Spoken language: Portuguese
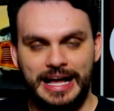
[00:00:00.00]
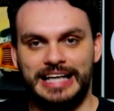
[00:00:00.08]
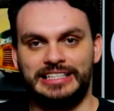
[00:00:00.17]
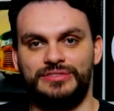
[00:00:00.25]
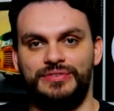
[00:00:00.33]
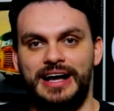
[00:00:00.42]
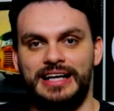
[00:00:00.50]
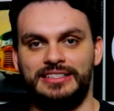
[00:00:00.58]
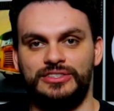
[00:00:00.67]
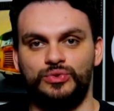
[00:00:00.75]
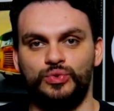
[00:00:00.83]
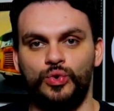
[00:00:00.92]
as
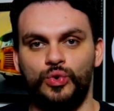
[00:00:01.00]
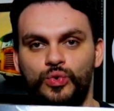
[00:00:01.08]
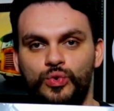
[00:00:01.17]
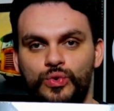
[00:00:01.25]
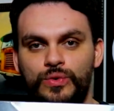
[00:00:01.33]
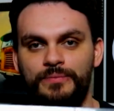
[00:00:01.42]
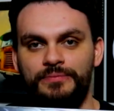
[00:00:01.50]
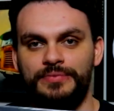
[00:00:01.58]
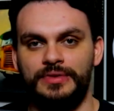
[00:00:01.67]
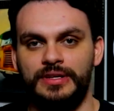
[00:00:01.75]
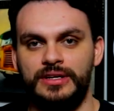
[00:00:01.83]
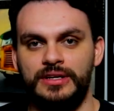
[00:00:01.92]
fases do Goku.
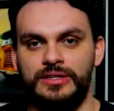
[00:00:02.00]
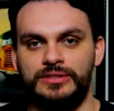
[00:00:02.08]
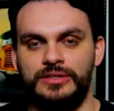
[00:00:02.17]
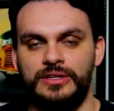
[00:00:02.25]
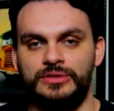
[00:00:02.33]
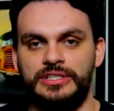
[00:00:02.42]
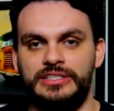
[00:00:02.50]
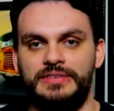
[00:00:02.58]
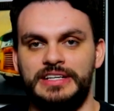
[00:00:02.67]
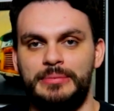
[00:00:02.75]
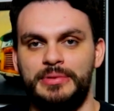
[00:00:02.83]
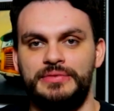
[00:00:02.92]
Não sei se
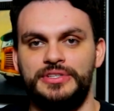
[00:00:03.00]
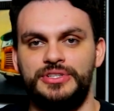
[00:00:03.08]
vai dar pra ver